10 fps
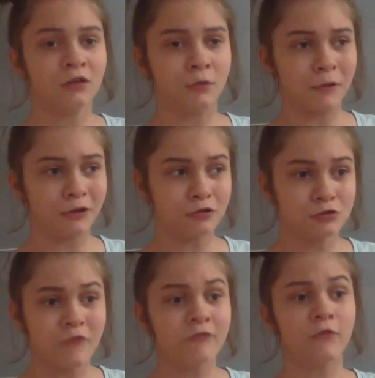Но про
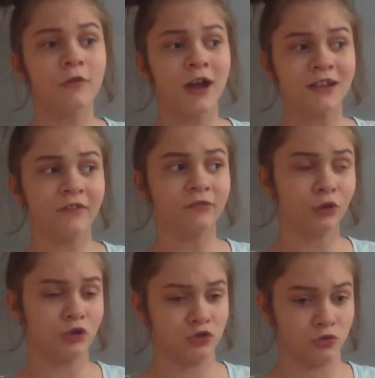тусовку это в
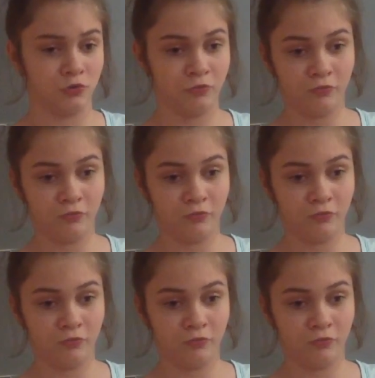точку.